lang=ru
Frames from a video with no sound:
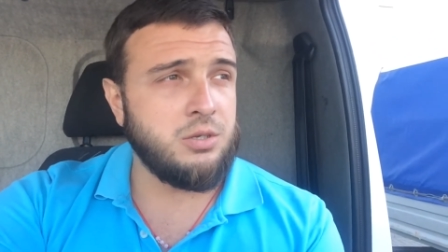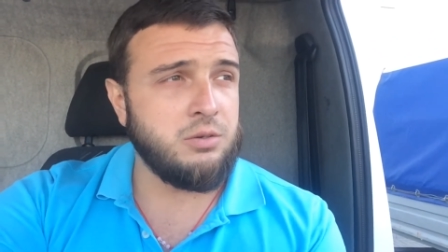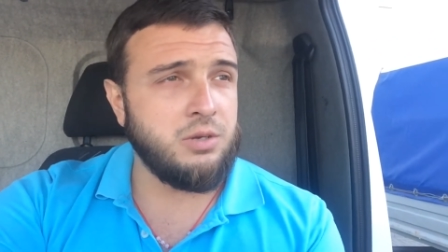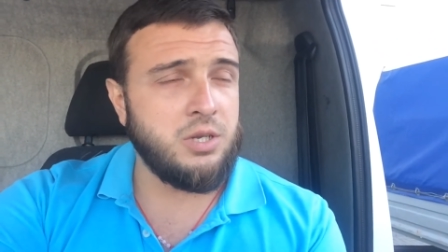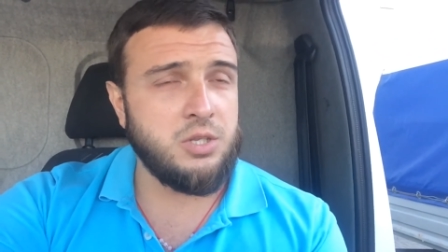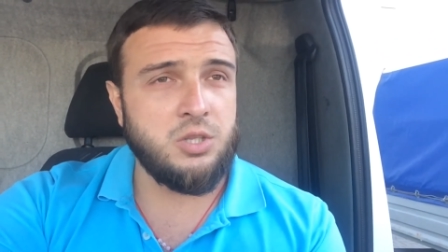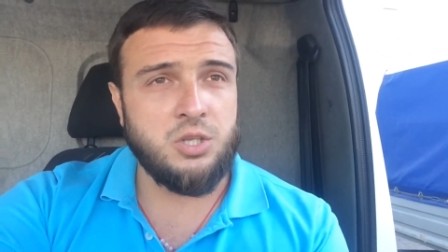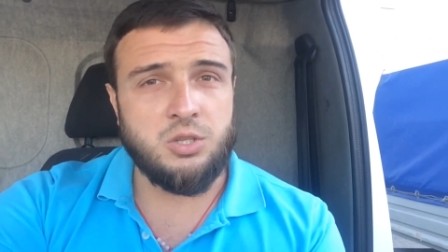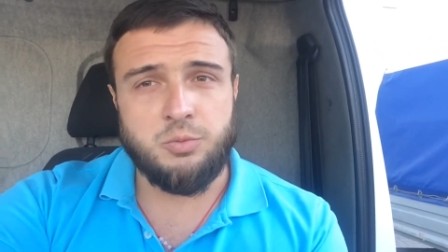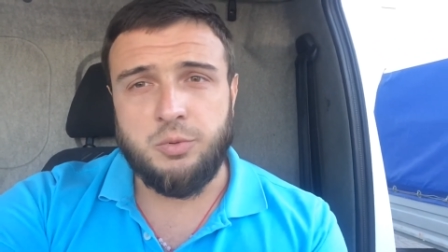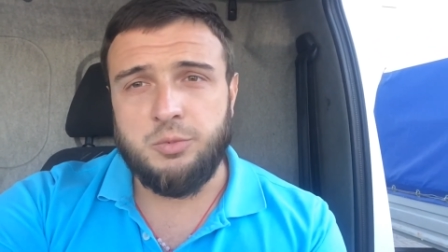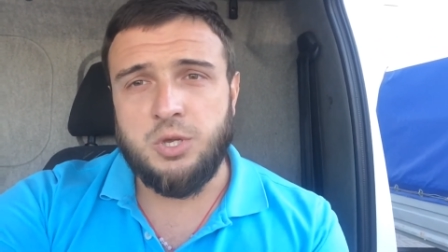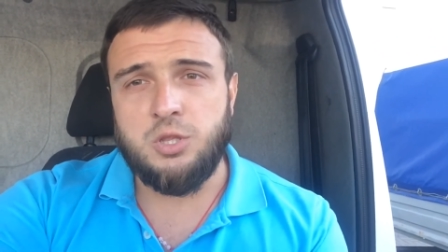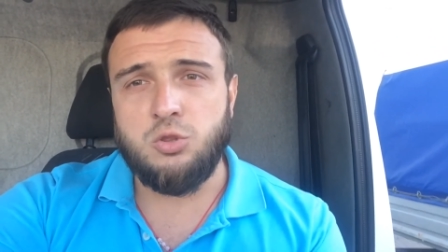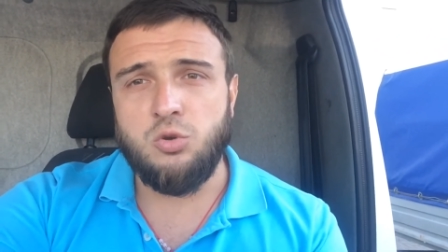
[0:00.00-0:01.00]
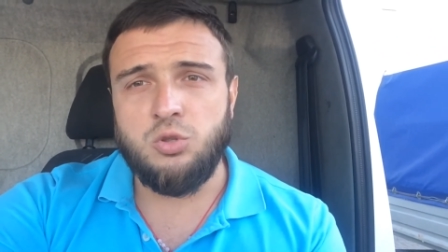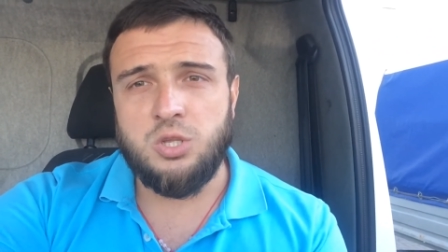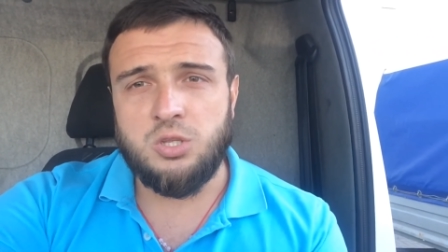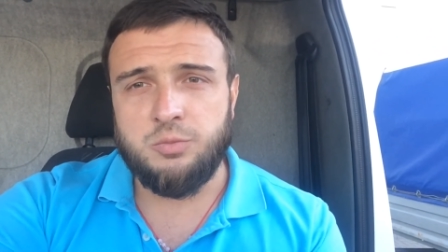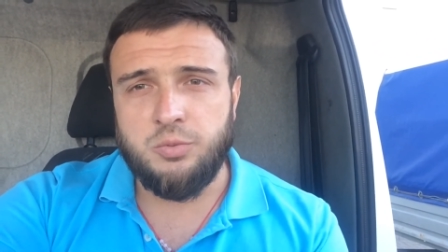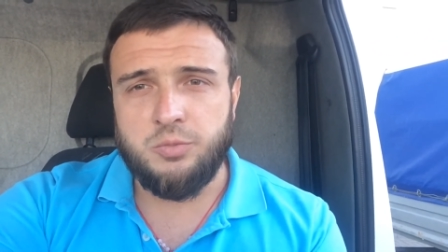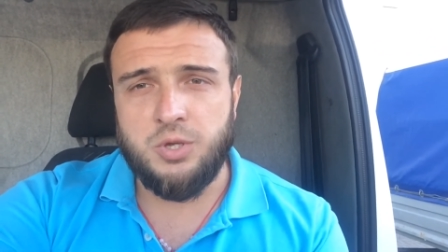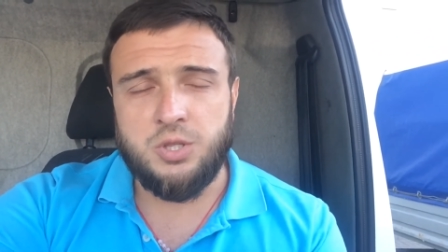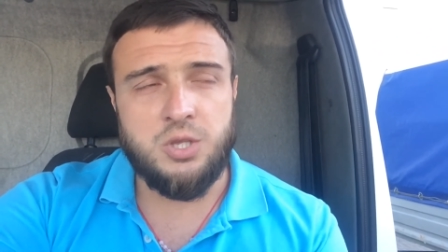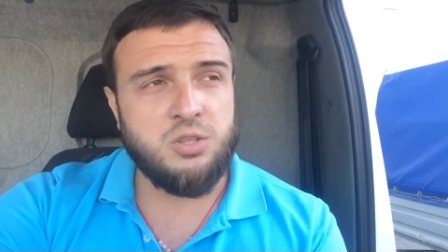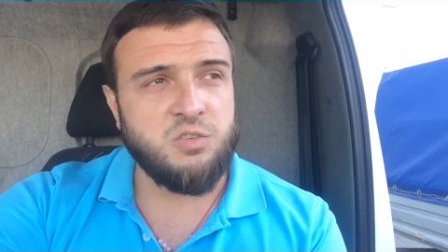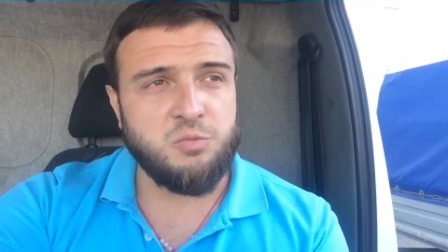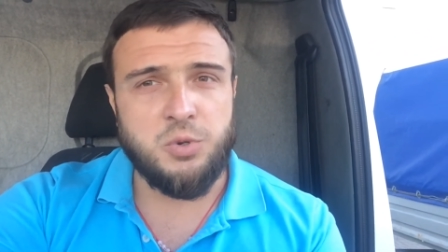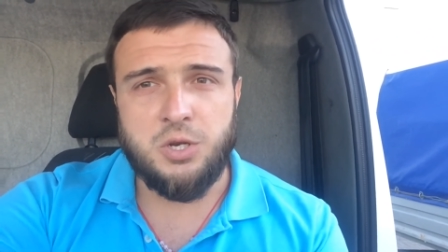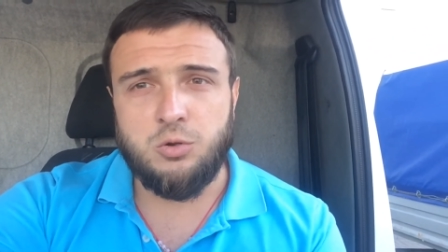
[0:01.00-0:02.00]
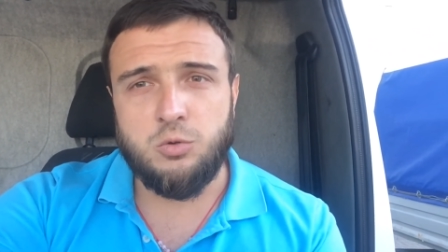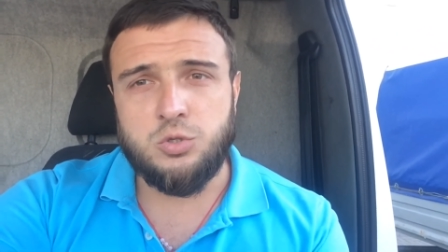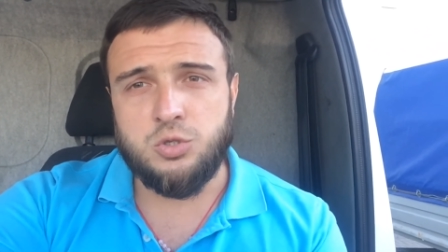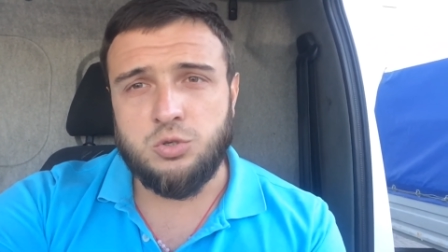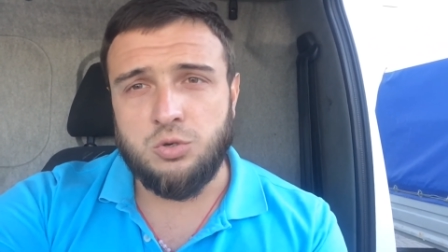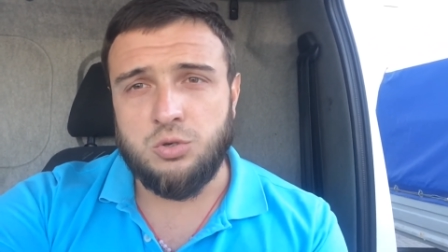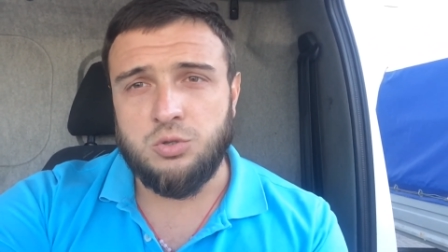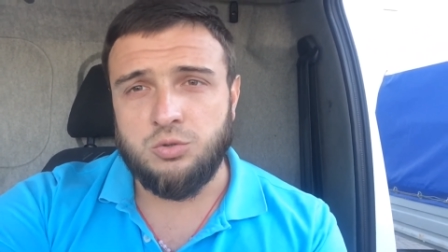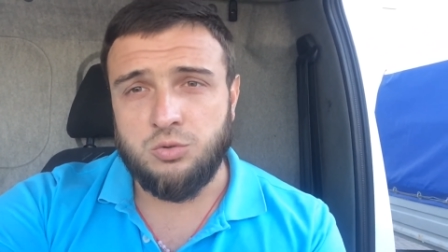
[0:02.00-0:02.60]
говорят, надо поменять то, надо поменять это, впаривают все.